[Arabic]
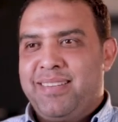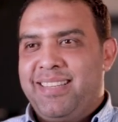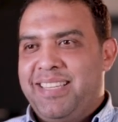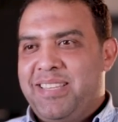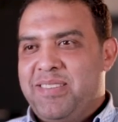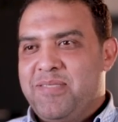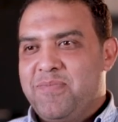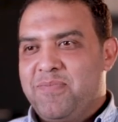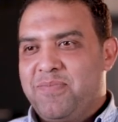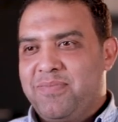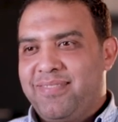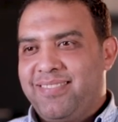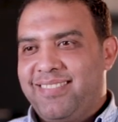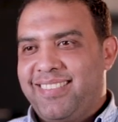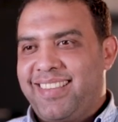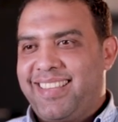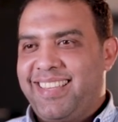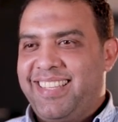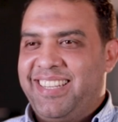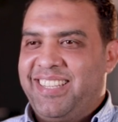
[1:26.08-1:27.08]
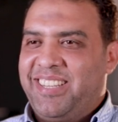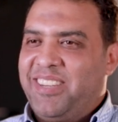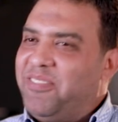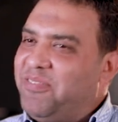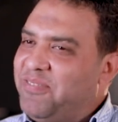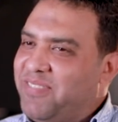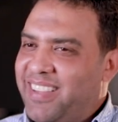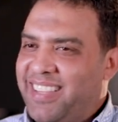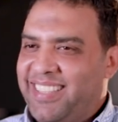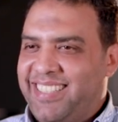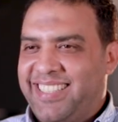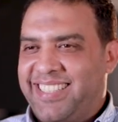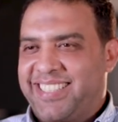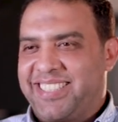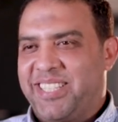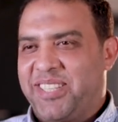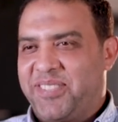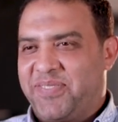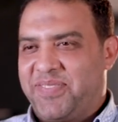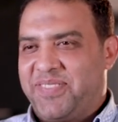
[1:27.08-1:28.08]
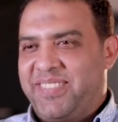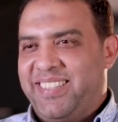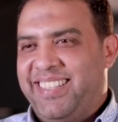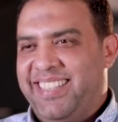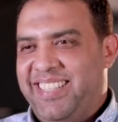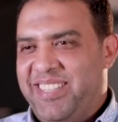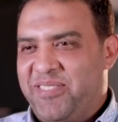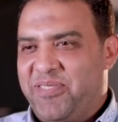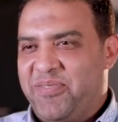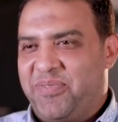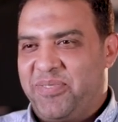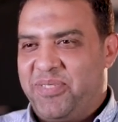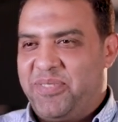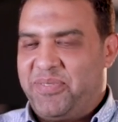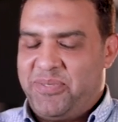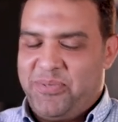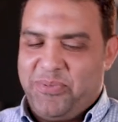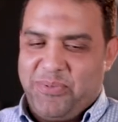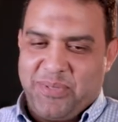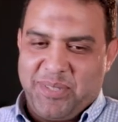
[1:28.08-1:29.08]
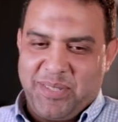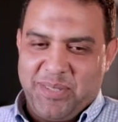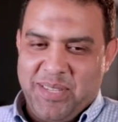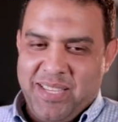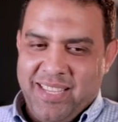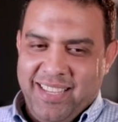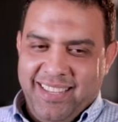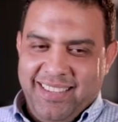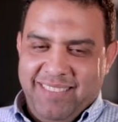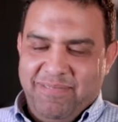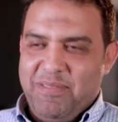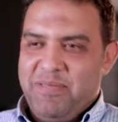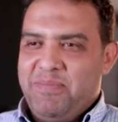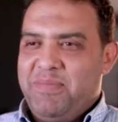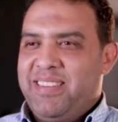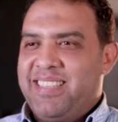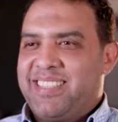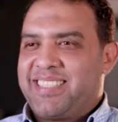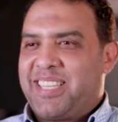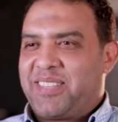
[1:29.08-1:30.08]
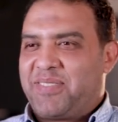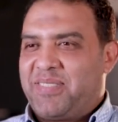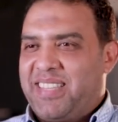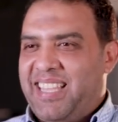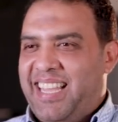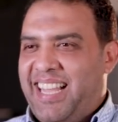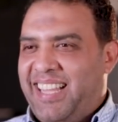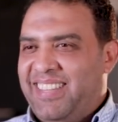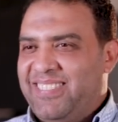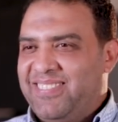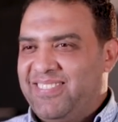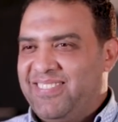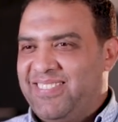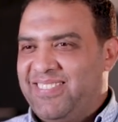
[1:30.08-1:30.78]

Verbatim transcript: بن نعيم خير يا عم قالك ظرف ليكوا فيه فلوس من مين الظرف ده يا عم